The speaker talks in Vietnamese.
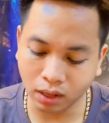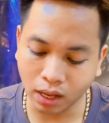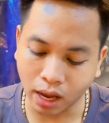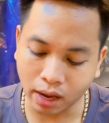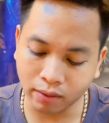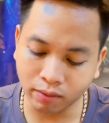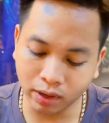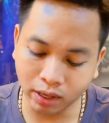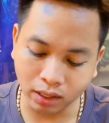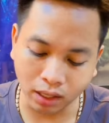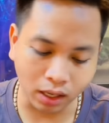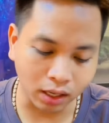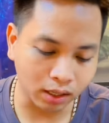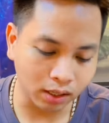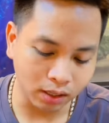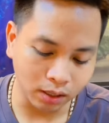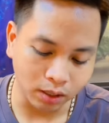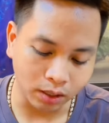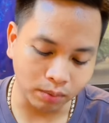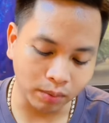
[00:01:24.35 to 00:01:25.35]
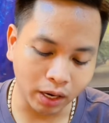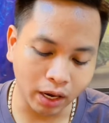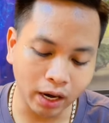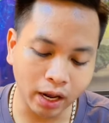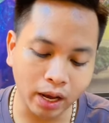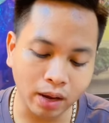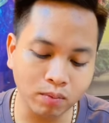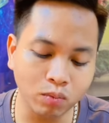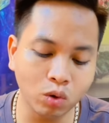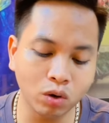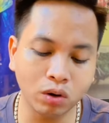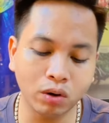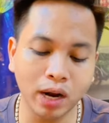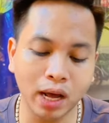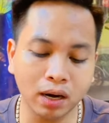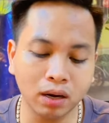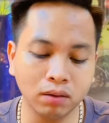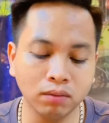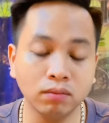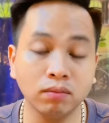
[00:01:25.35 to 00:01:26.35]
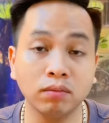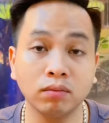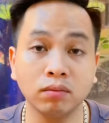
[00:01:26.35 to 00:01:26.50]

hay phết nhỉ Đấy. nhưng mà cái này em mua có đắt không